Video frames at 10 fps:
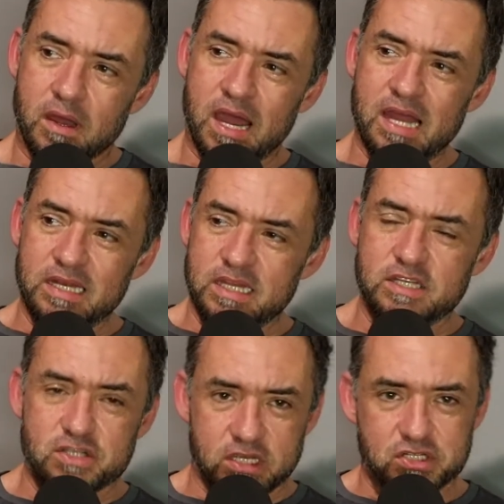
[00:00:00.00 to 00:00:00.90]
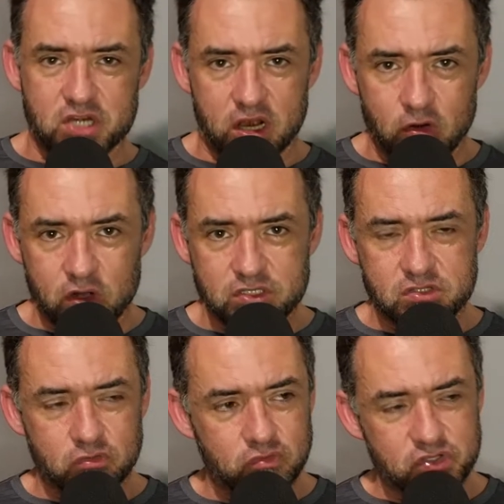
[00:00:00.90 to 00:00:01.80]
A Lydia e a Charlotte
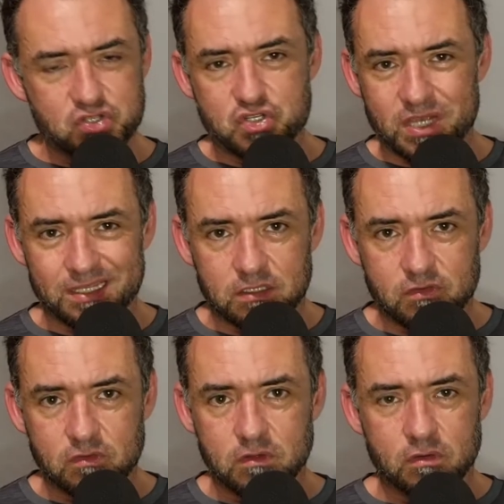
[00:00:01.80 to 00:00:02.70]
são duas chatas.